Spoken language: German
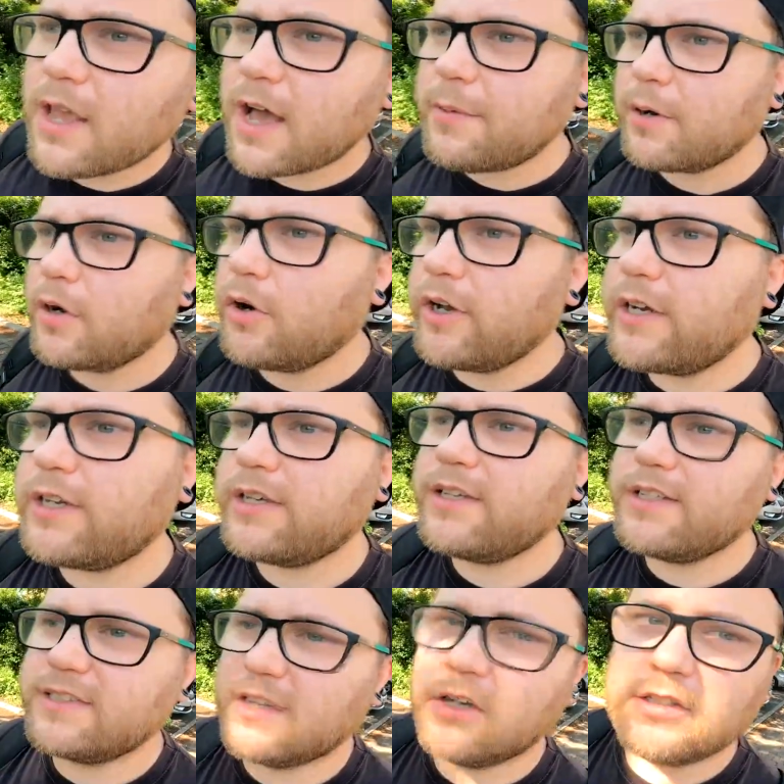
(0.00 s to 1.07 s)
aber heute
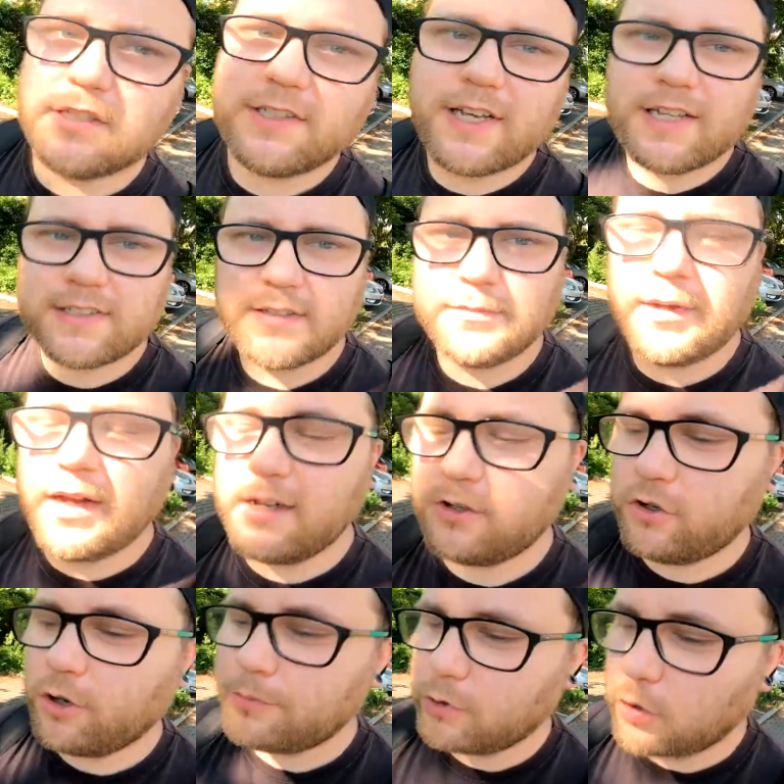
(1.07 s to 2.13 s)
ist auch das erste Mal
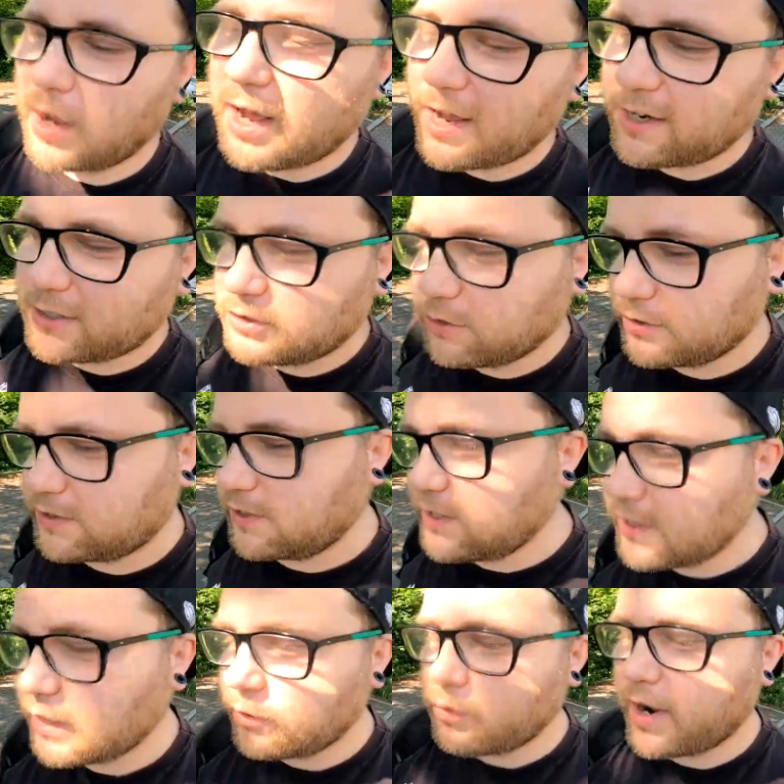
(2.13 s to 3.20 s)
Krypto Arctos
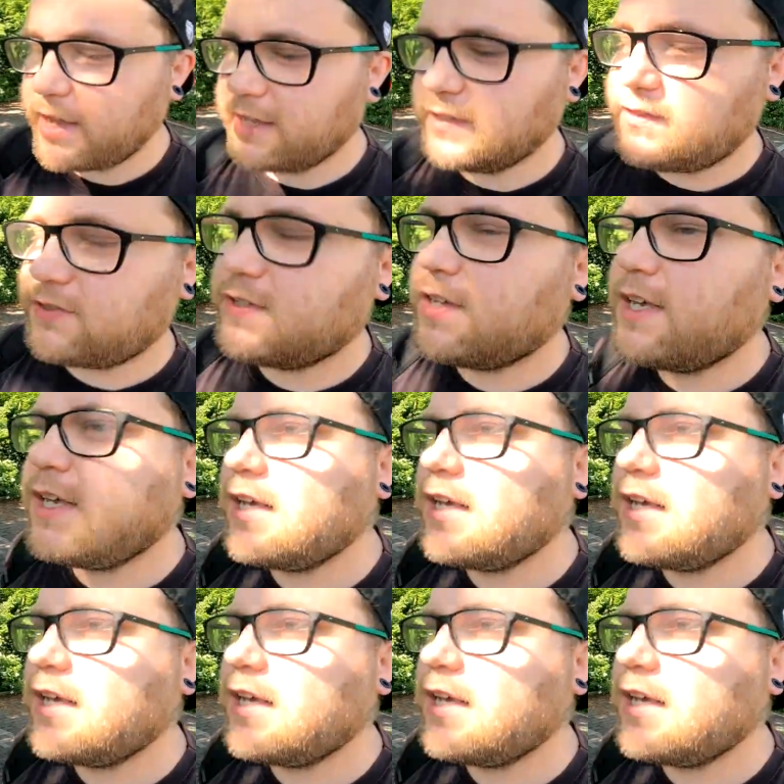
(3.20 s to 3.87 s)
in den Raids.